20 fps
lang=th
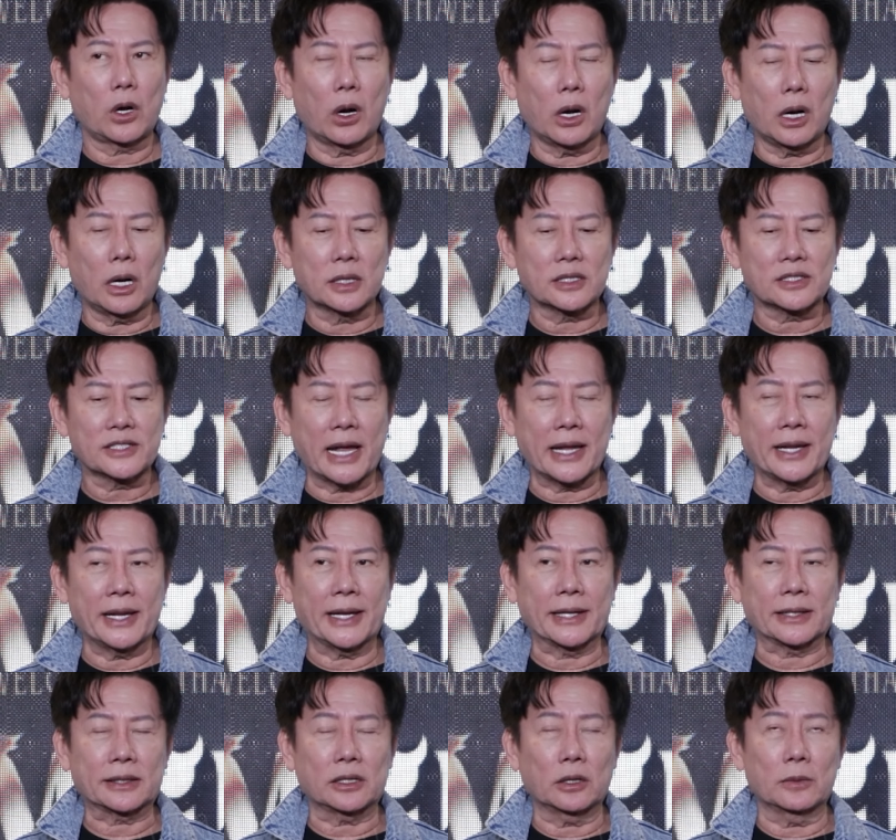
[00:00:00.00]
ก็สาเห
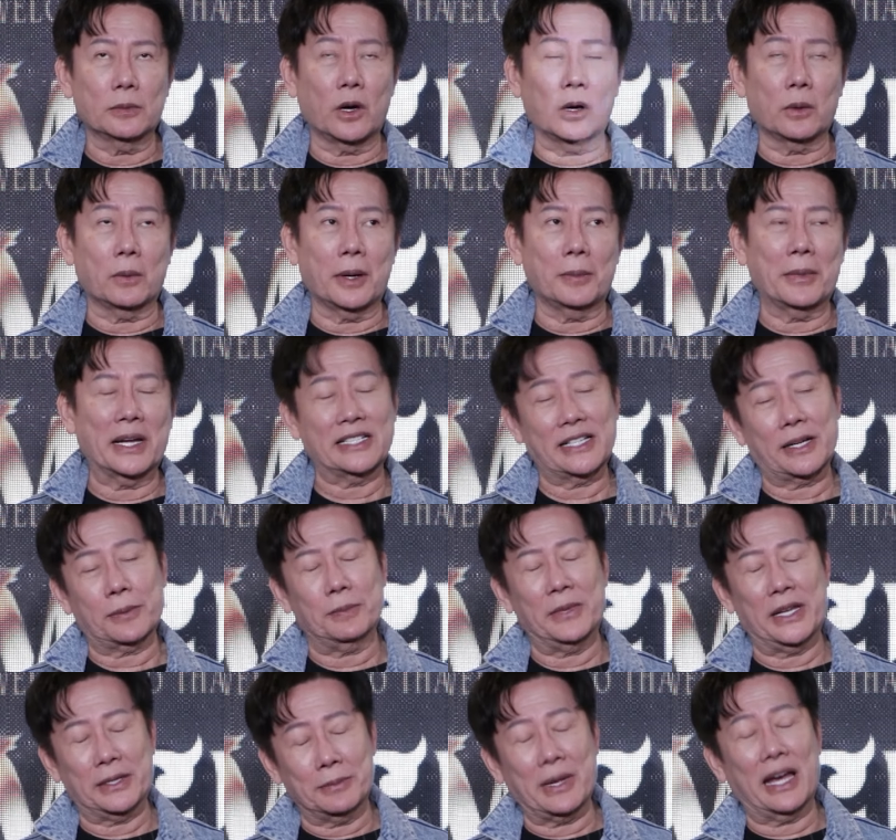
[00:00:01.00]
ตุต้องบอกว่ามาจาก
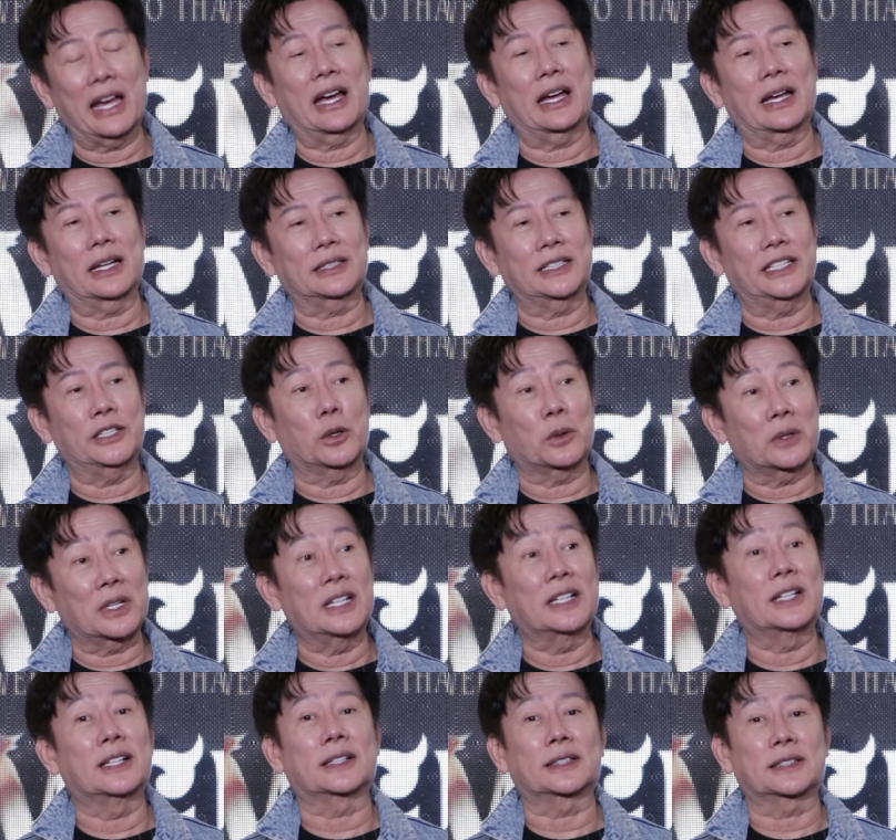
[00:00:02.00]
เมียนมาที่ยก
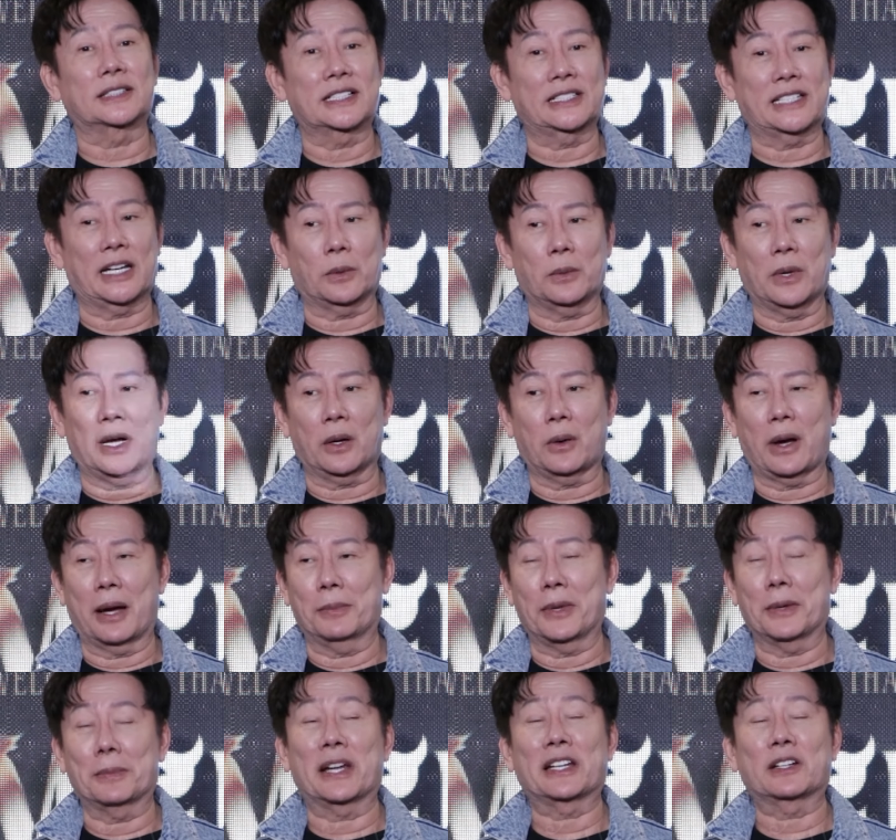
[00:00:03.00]
เลิกเนื่องจากว่าความ
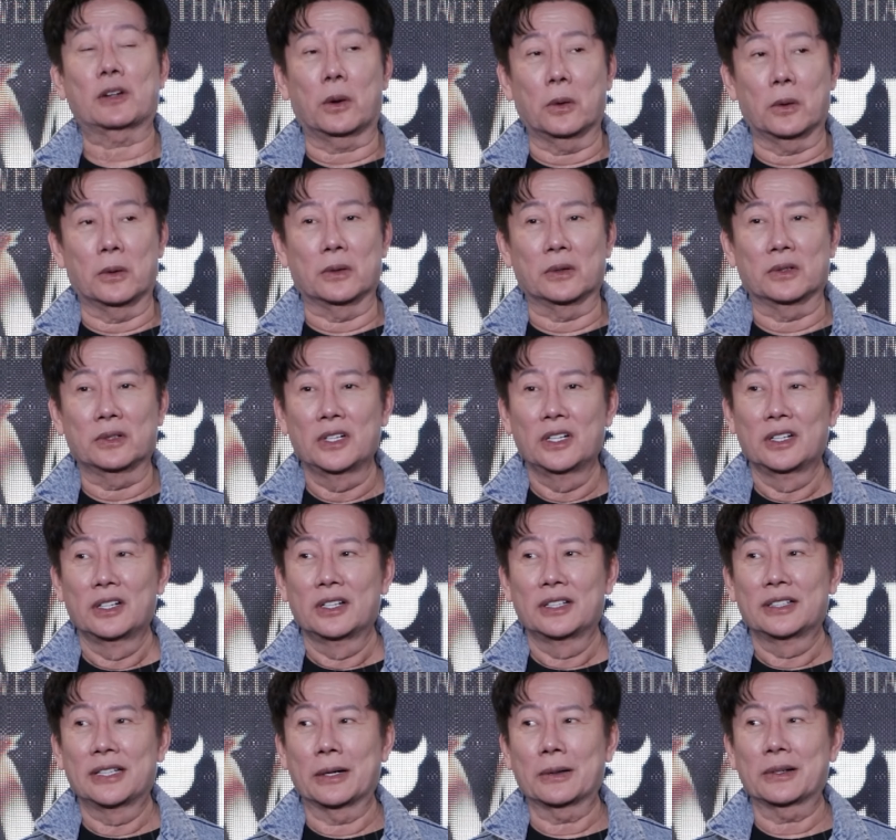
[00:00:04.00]
ไม่มั่นคง
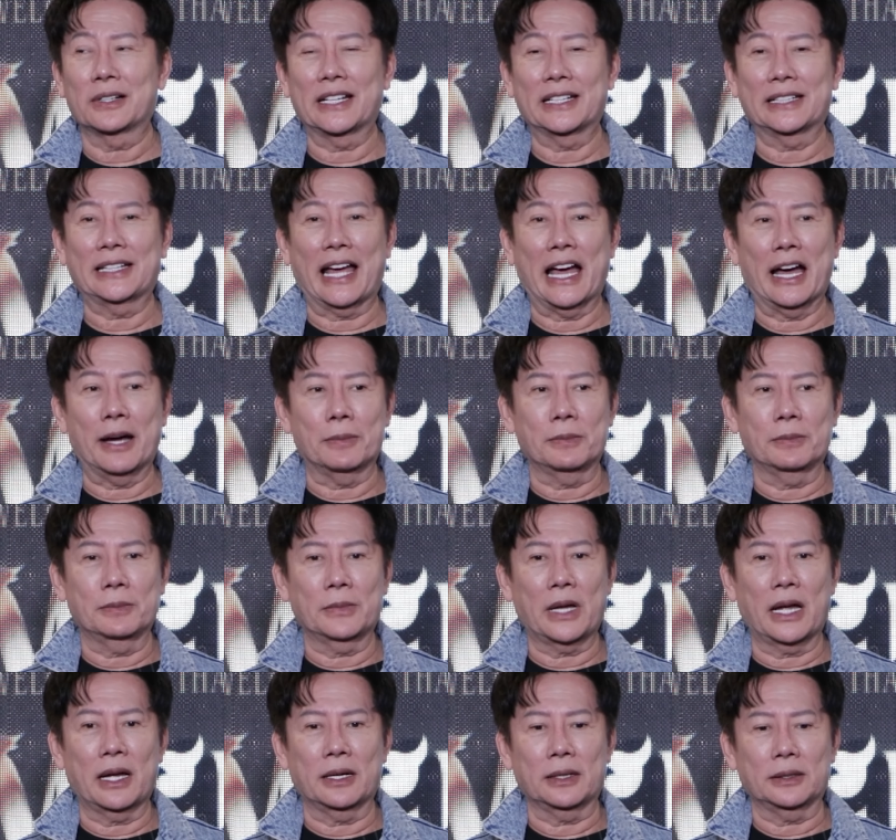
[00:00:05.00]
เราก็เลยถาม
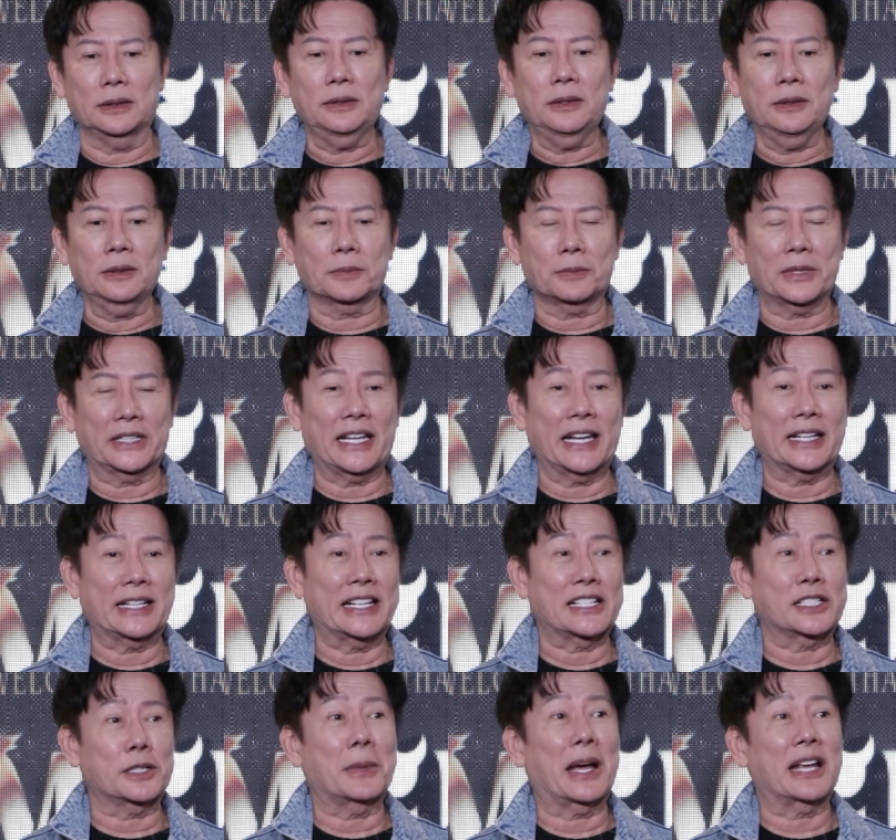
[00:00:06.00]
ประเทศ
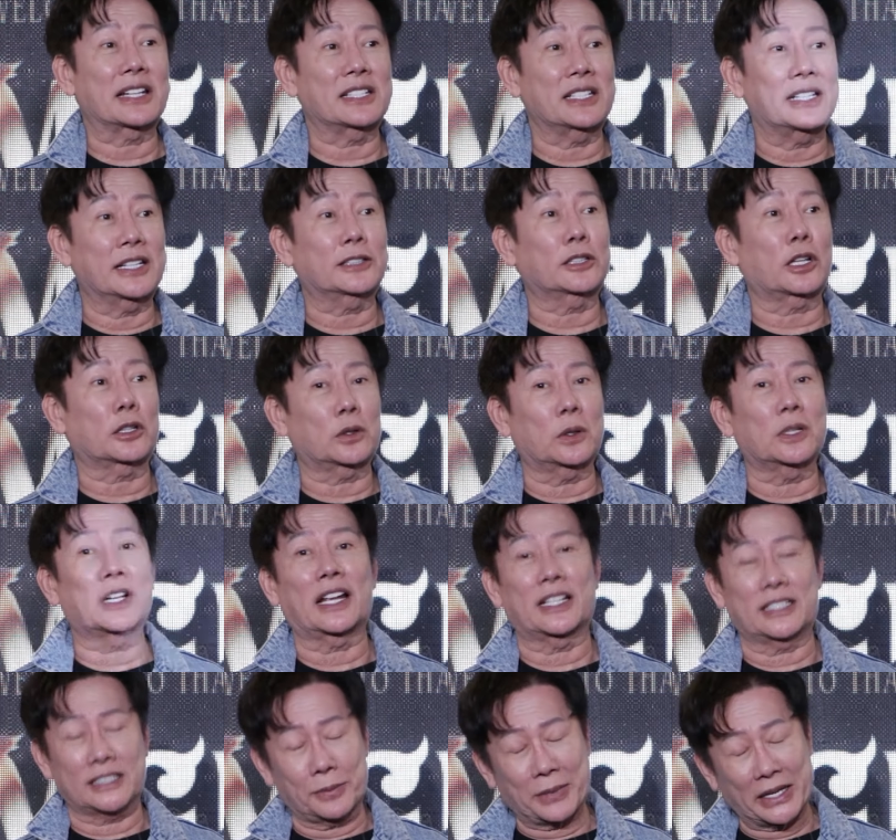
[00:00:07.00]
ในสมาชิกตอนต้น
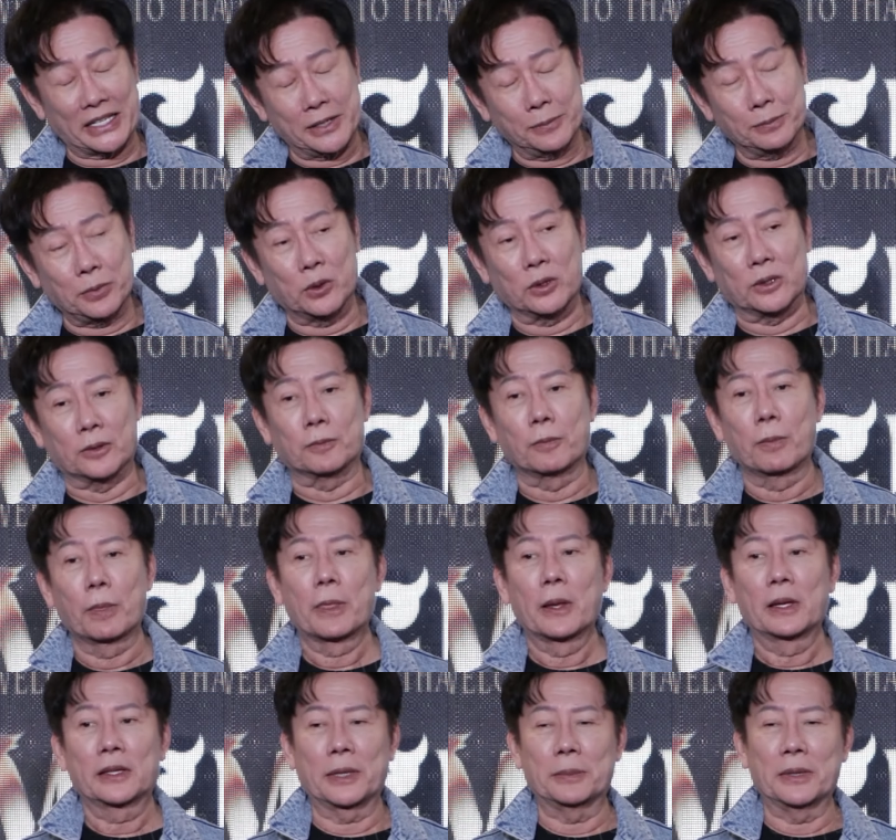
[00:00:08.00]
อาจจะเป็นญี่ปุ่น
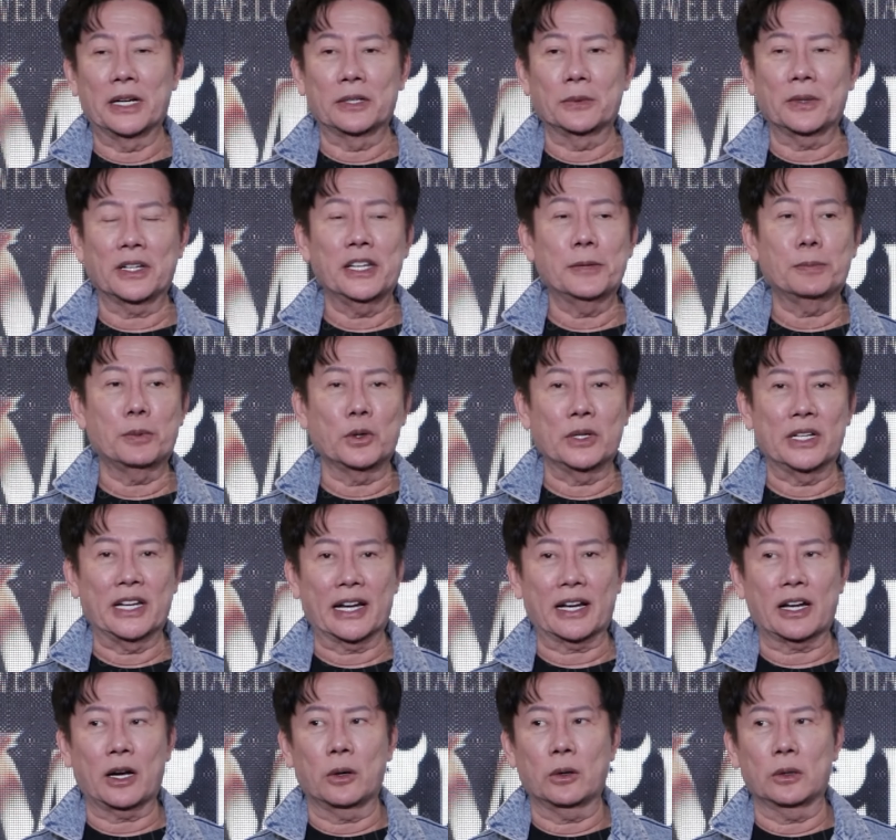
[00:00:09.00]
แต่เผอิญว่าญี่ปุ่น
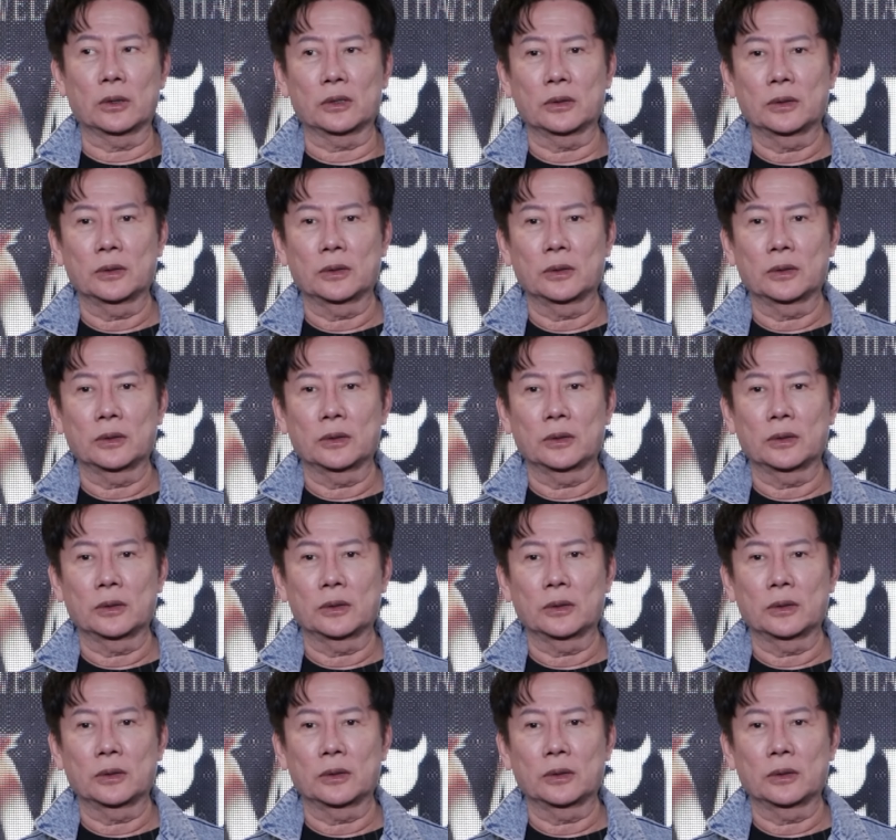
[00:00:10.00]
เนี่ยเขา